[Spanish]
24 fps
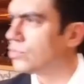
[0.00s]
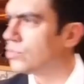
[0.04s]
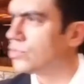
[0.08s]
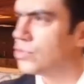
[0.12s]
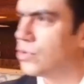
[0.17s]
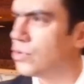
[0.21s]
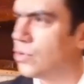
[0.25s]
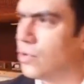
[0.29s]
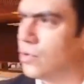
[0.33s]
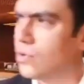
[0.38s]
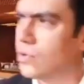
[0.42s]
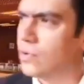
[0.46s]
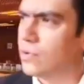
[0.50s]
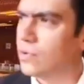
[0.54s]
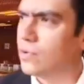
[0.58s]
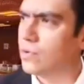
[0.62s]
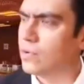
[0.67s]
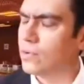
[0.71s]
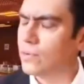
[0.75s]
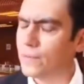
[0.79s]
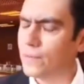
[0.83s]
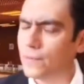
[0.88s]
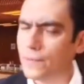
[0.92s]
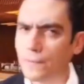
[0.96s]

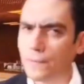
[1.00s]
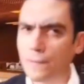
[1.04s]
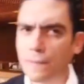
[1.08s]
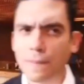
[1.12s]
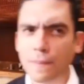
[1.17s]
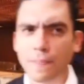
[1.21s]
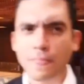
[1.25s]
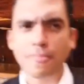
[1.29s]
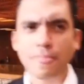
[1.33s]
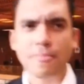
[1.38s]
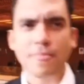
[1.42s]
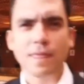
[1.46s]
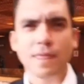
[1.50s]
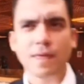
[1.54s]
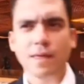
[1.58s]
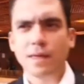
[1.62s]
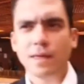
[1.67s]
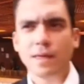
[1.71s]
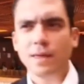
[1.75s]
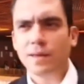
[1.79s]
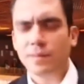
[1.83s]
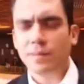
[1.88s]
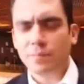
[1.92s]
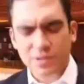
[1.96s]
Mucho,
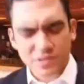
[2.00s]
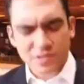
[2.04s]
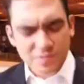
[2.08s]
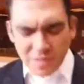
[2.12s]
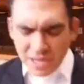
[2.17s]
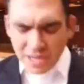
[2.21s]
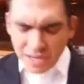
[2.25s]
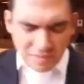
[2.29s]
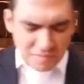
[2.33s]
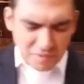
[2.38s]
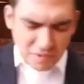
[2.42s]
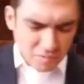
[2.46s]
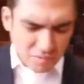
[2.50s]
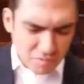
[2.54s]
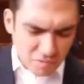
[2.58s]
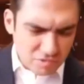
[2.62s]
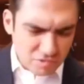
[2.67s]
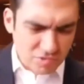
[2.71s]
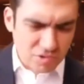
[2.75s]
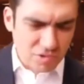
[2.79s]
pues mira, admiro